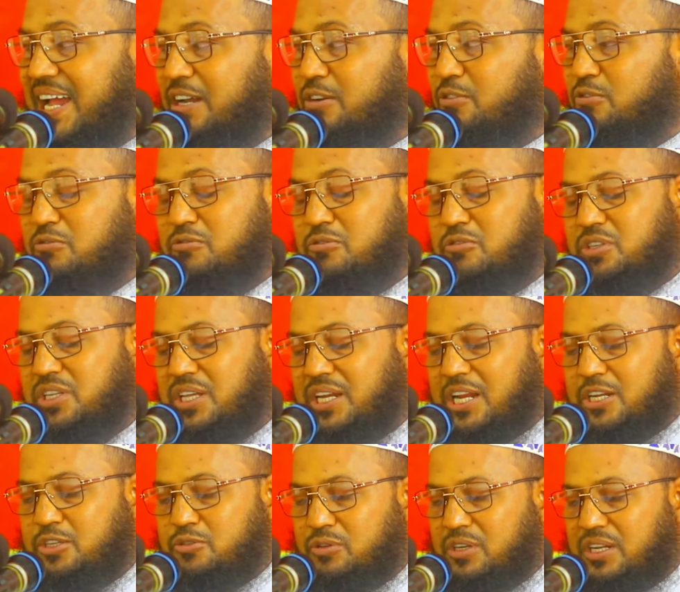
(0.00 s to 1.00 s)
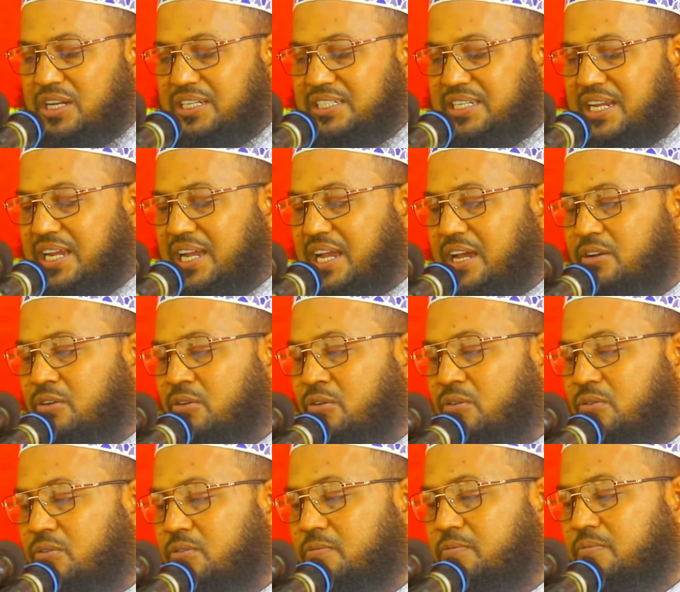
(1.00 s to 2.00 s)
কালো সারা শরীরটা কালো